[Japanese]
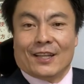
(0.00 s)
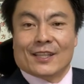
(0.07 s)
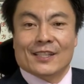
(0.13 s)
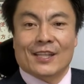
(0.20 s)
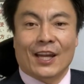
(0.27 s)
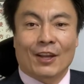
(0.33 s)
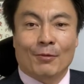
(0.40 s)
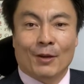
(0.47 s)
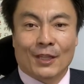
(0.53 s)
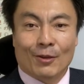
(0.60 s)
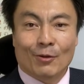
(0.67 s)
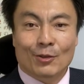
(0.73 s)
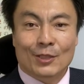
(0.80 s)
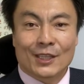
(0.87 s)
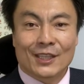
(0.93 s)
最後まで
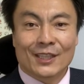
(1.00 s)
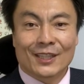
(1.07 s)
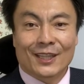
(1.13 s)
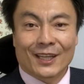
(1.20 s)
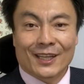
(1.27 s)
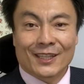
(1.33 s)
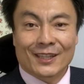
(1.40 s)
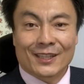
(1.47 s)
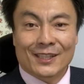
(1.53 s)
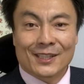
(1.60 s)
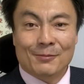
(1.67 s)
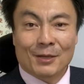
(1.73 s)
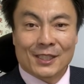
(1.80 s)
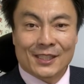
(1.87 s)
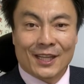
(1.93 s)
お聞きいただき
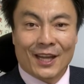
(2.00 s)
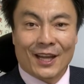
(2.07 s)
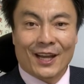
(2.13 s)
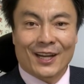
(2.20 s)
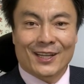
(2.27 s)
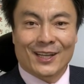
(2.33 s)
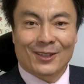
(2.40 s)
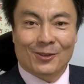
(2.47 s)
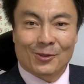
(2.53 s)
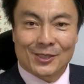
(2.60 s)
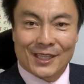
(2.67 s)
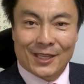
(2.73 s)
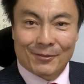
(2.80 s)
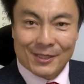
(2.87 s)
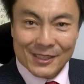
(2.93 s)
ましてありがとうご
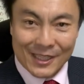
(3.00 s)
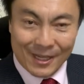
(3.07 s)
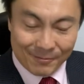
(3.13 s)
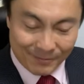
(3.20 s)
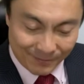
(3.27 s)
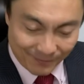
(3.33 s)
ざいました。